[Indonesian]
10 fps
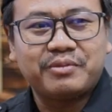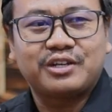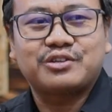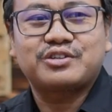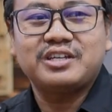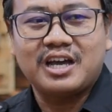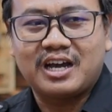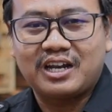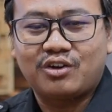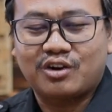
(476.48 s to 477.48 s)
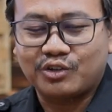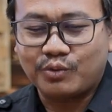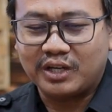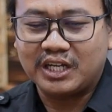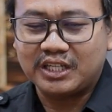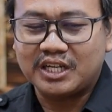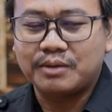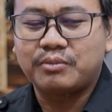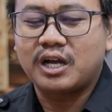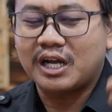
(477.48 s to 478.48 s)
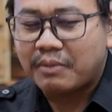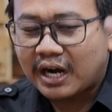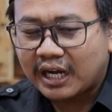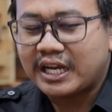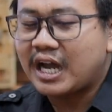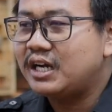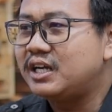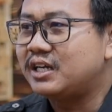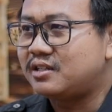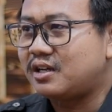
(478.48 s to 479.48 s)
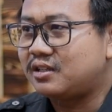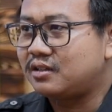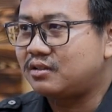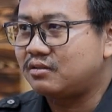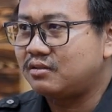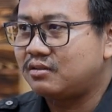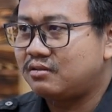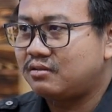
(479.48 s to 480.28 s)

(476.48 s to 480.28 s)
media sosial, hmm. orang tuanya tidak menganggap anaknya ada di saat itu. Iya, karena